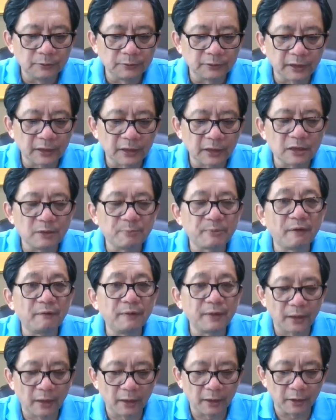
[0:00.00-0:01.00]
这个一篇
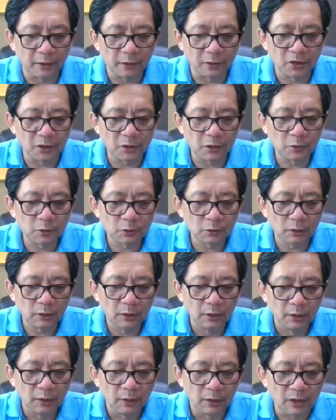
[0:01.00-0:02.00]
文章里提出
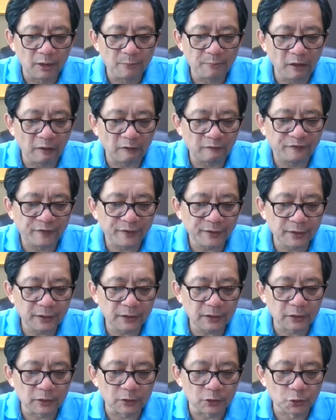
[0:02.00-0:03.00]
说，林彪飞
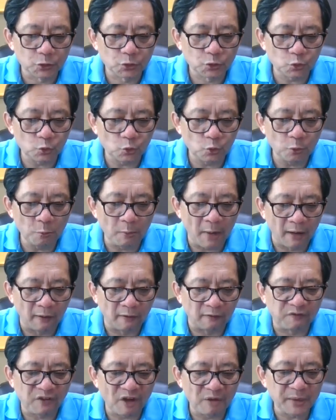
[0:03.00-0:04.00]
机是苏
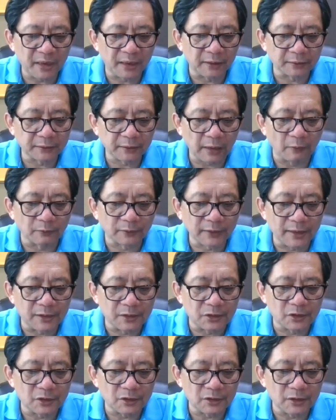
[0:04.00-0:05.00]
蒙方面导
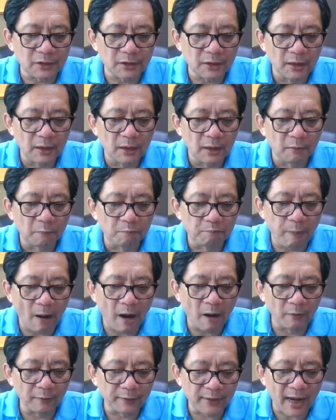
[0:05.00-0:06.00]
弹袭击，
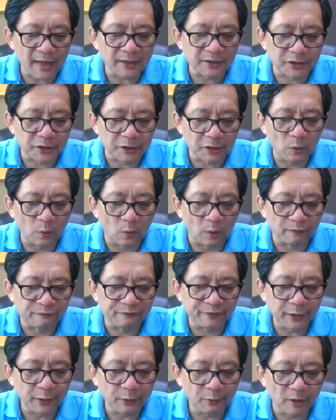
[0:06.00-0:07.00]
爆炸起火，
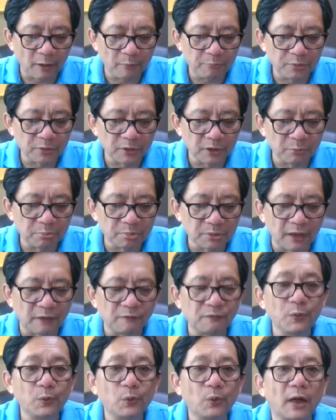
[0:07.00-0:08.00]
飞行员不得不在
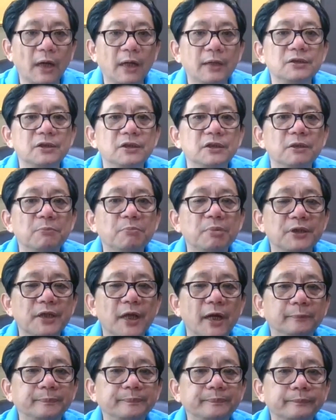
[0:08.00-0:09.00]
温都尔汗紧急迫降。